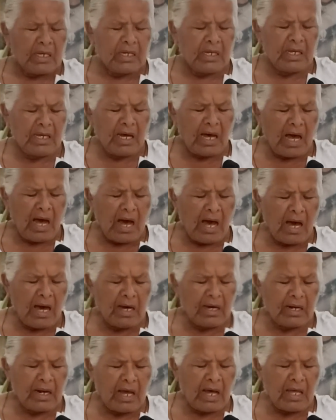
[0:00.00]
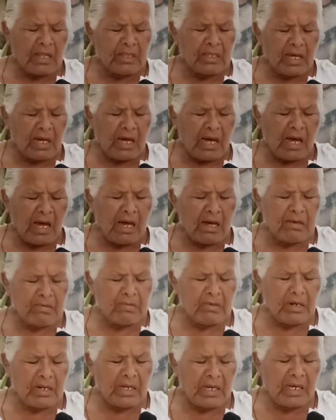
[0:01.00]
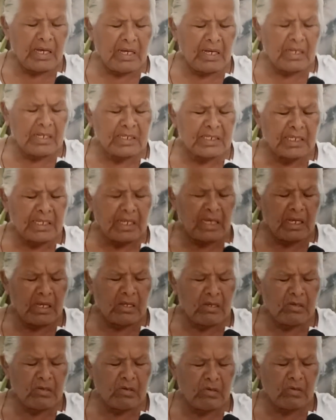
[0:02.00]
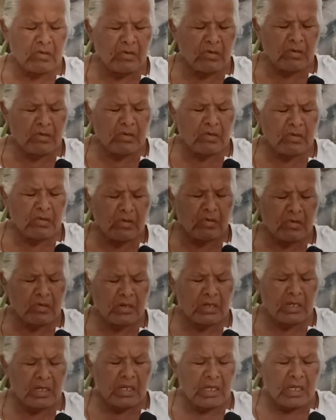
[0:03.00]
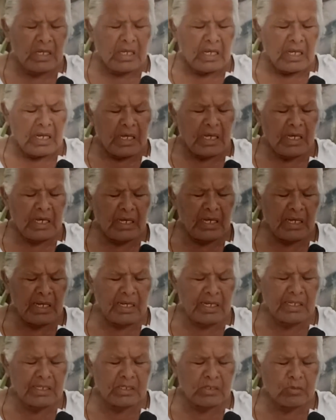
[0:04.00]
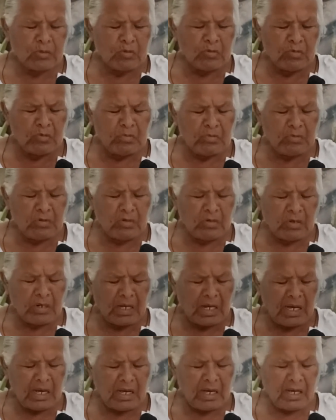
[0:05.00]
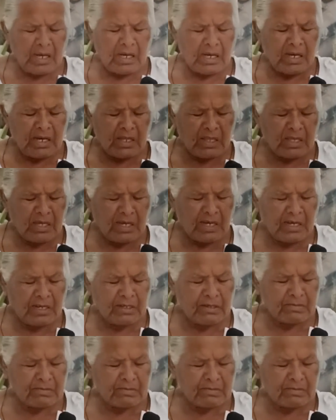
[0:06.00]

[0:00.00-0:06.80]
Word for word: Qué agradable, Señor, es tu morada.